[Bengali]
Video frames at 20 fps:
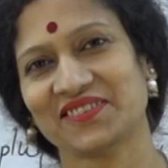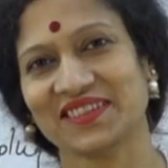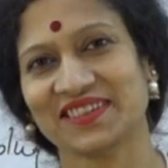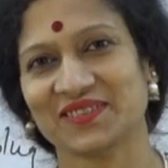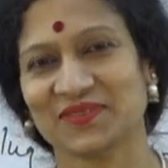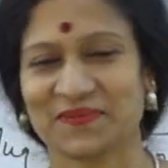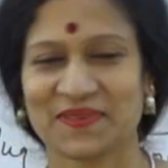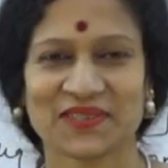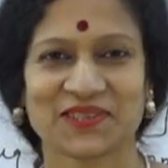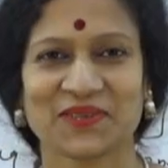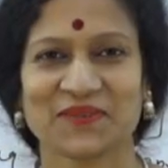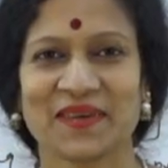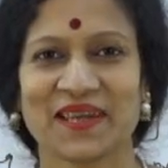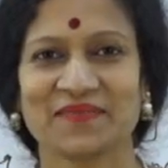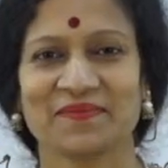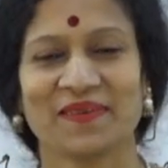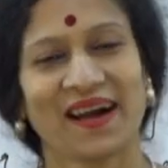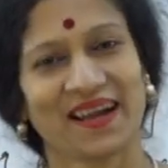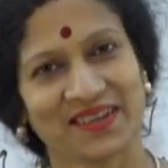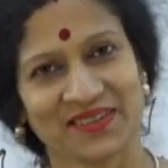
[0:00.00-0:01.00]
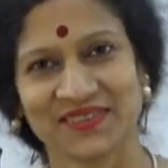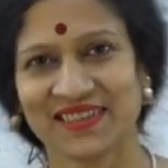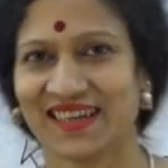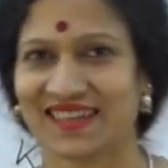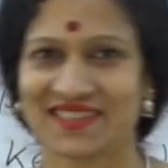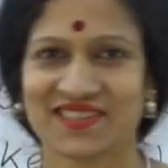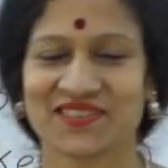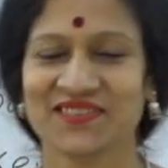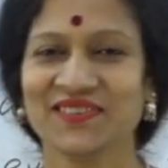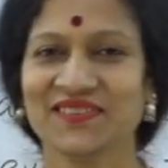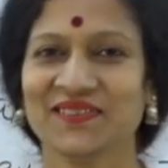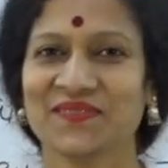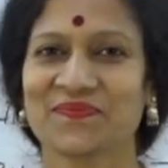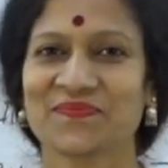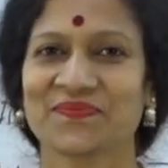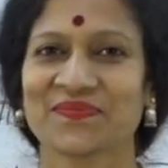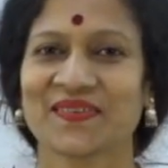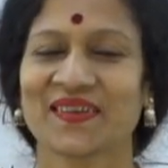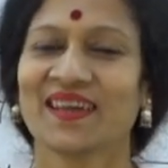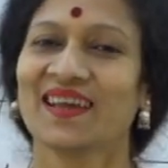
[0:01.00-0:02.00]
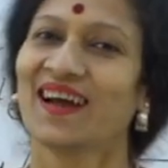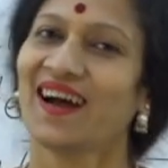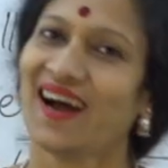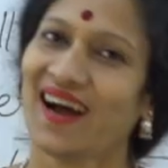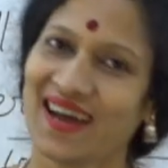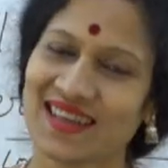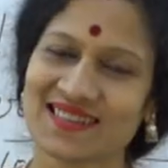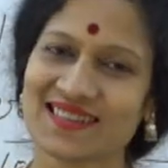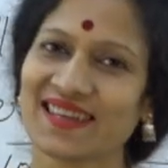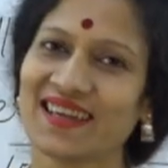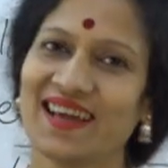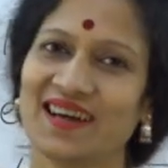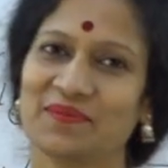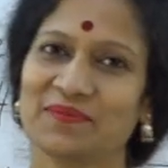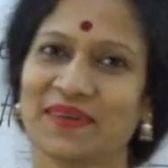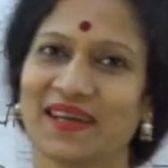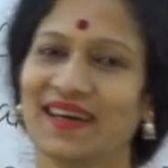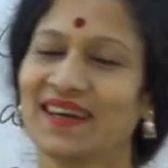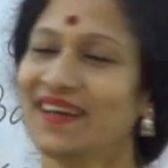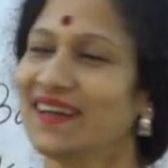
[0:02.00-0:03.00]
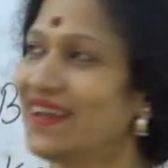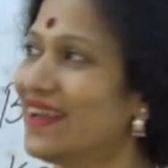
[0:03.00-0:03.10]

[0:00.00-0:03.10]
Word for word: করি তোমরা সবাই ভালোই আছো আজকে আমরা